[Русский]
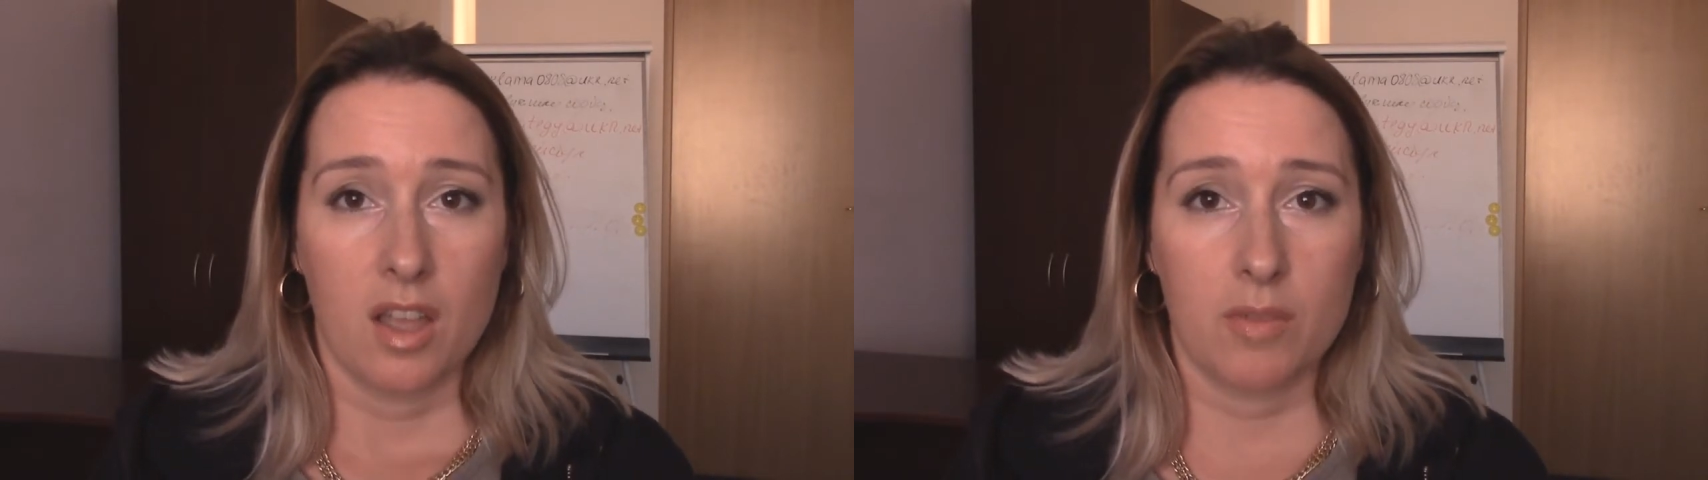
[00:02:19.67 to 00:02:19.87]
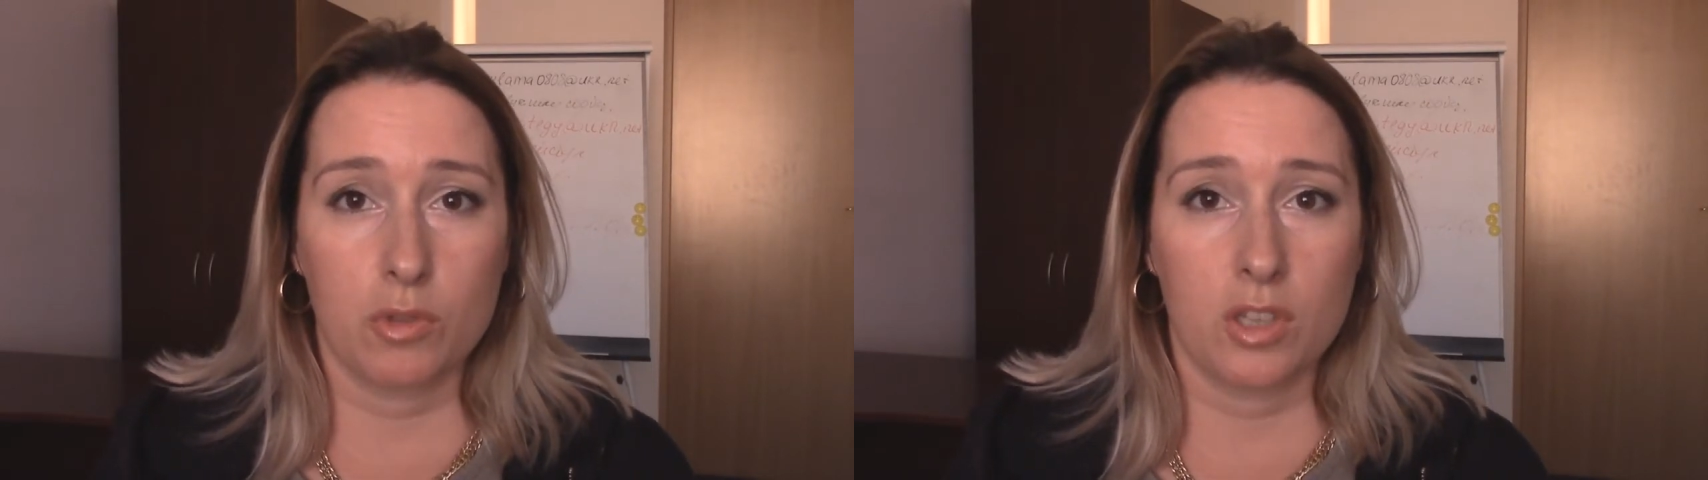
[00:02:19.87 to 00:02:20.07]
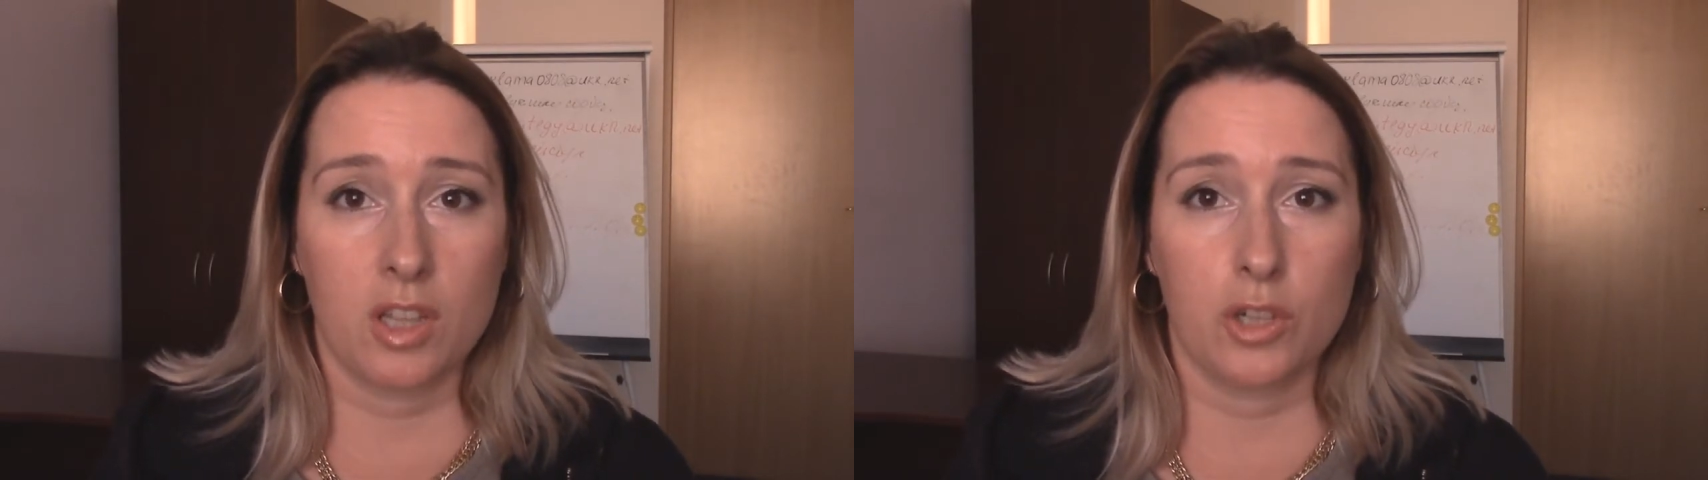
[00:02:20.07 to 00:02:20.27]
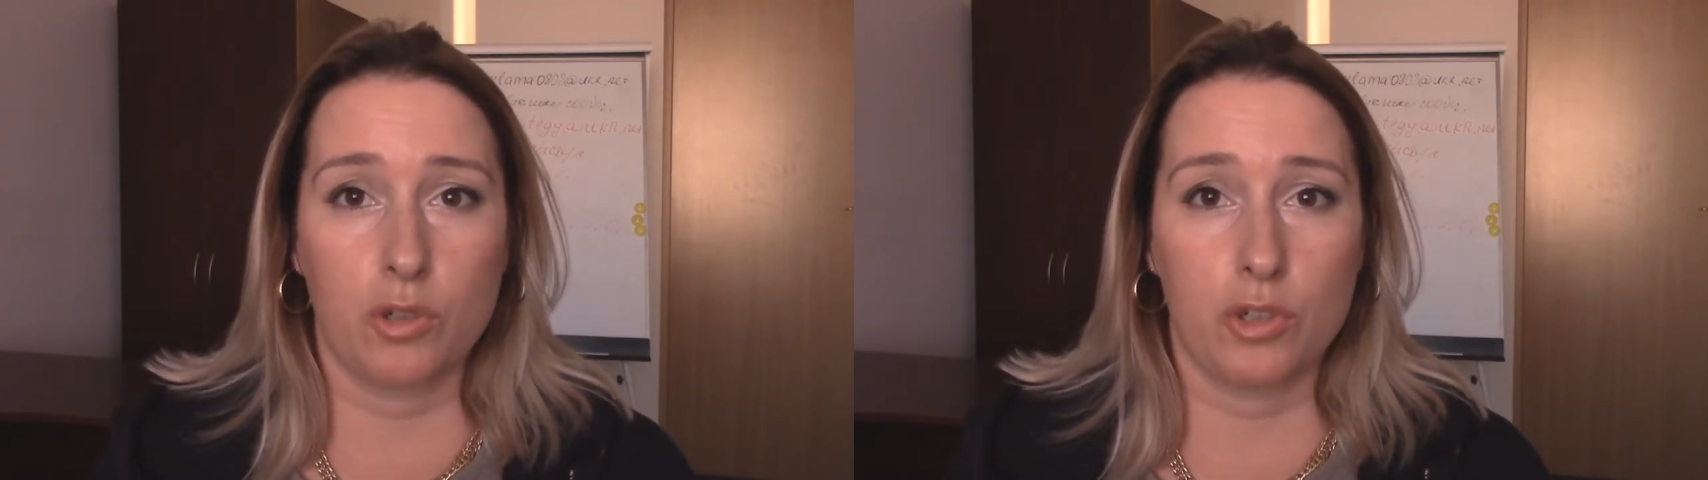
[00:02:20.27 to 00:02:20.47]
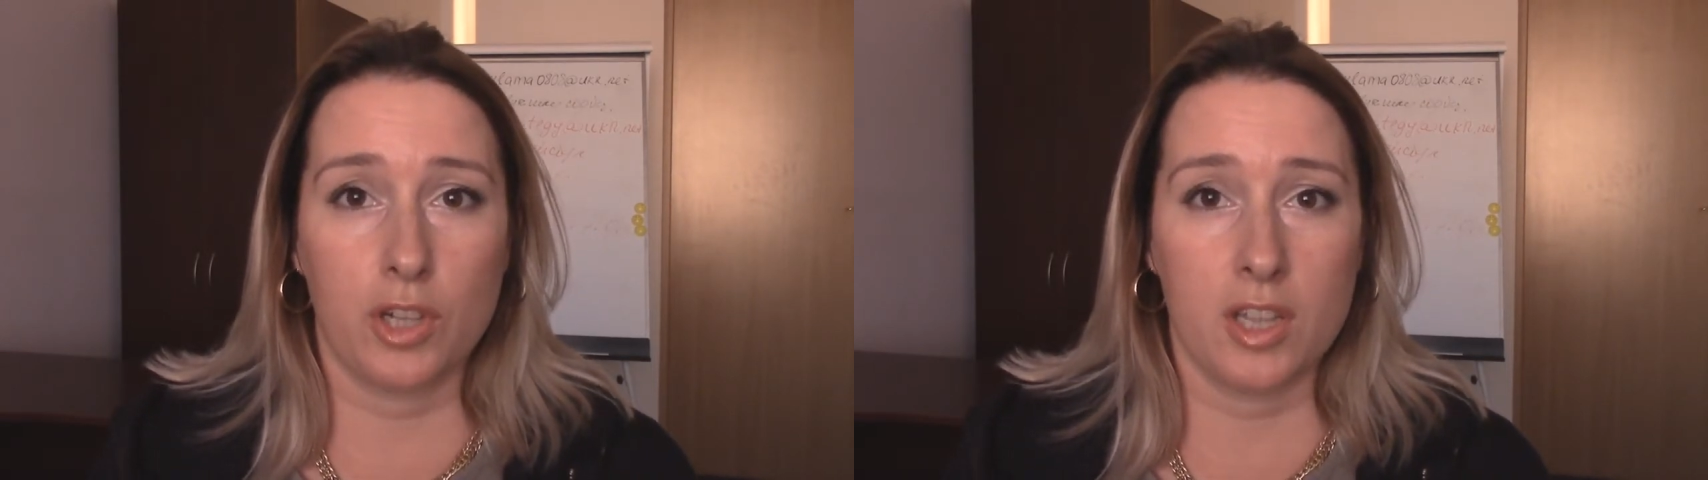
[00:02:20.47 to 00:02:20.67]
И вот это
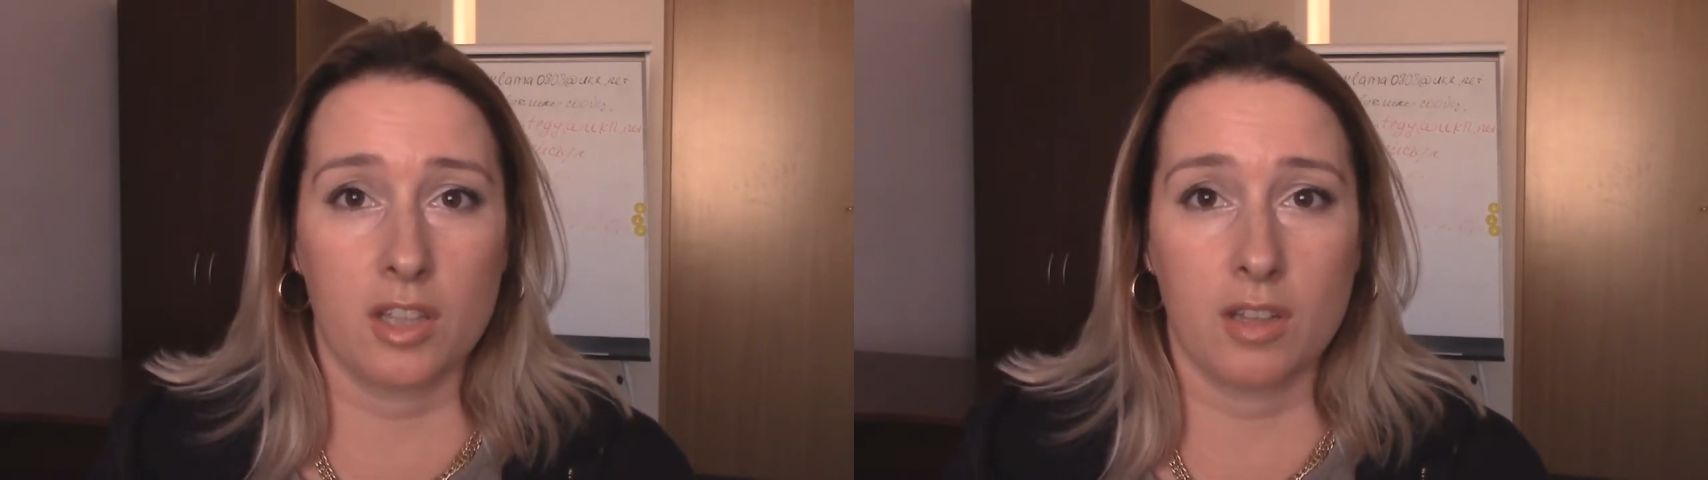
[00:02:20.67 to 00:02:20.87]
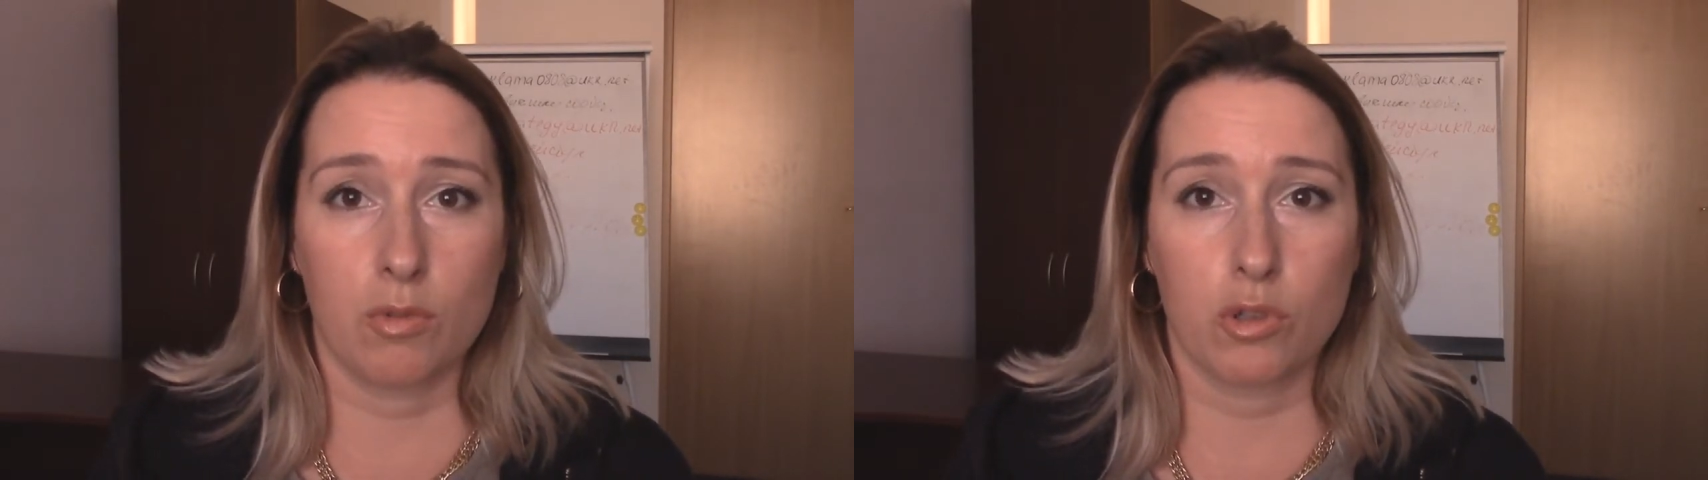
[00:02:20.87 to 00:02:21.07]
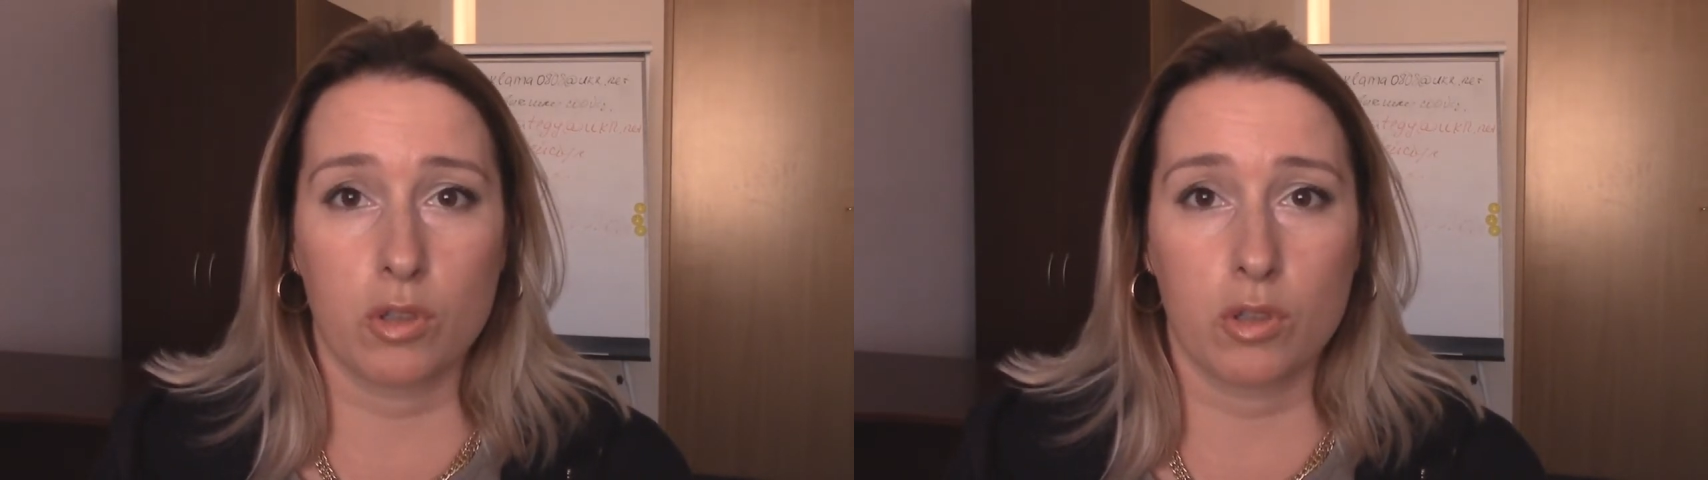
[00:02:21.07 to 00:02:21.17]
ощущение того,